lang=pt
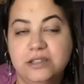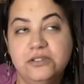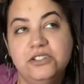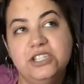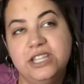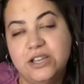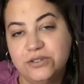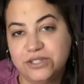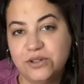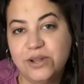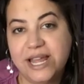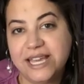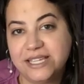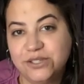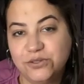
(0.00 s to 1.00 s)
de dar o seu
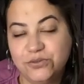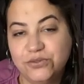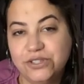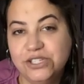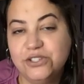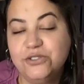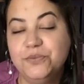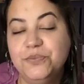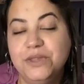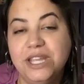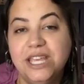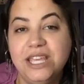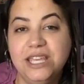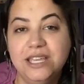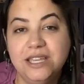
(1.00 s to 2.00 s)
like no vídeo
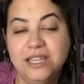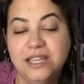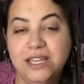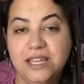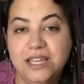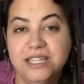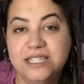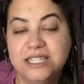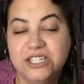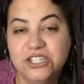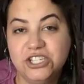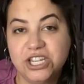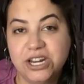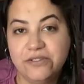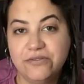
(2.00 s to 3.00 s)
e se
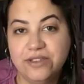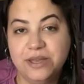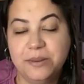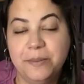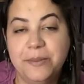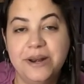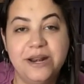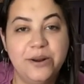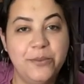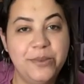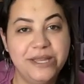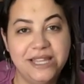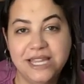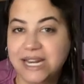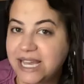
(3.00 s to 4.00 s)
inscrever para não
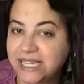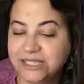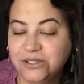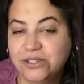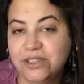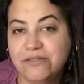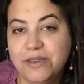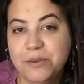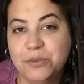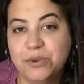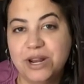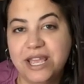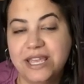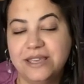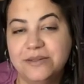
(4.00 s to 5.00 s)
perder nada que vem
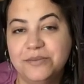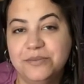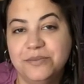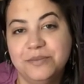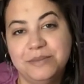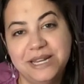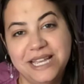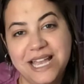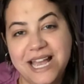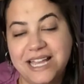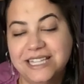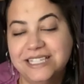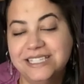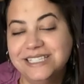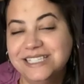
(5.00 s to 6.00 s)
por aí. Obrigada,